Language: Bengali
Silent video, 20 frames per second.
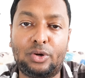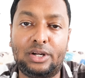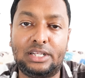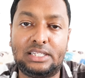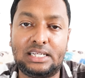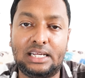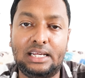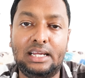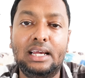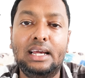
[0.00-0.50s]

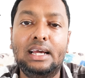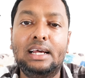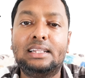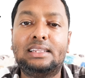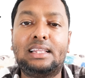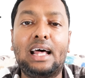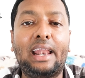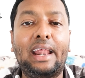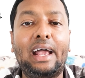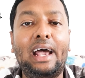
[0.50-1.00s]
করেছে
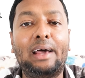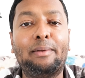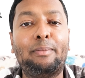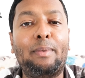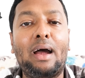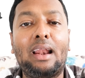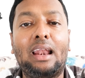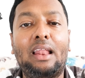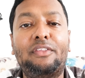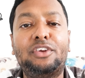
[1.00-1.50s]
তারা
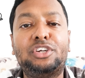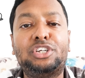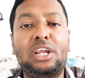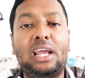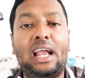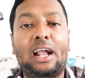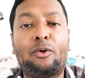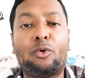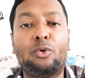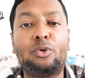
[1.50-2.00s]

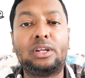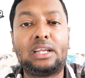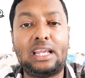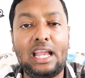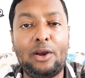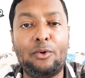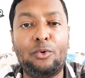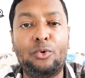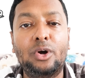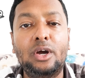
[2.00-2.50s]
বাংলাদেশে এখন
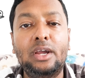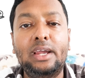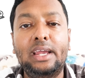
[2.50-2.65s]
কেউ